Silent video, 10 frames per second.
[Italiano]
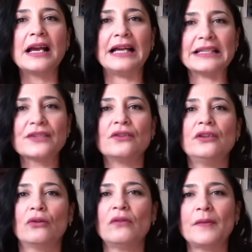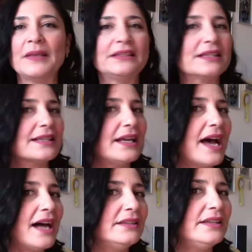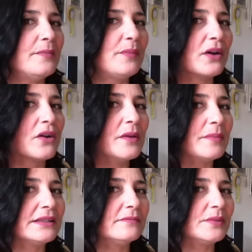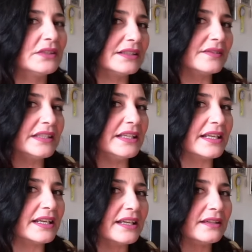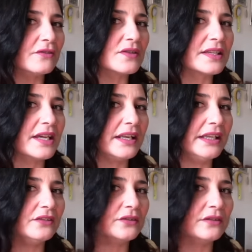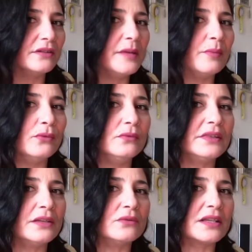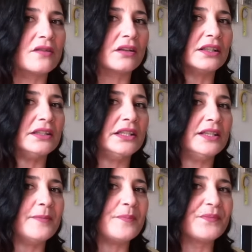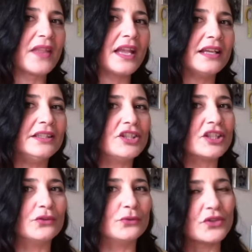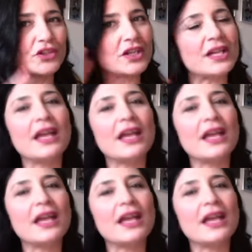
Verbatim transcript: adesso li ho nuovamente scalati e poi come potete vedere ho schiarito le punte in una sorta di, di chatouche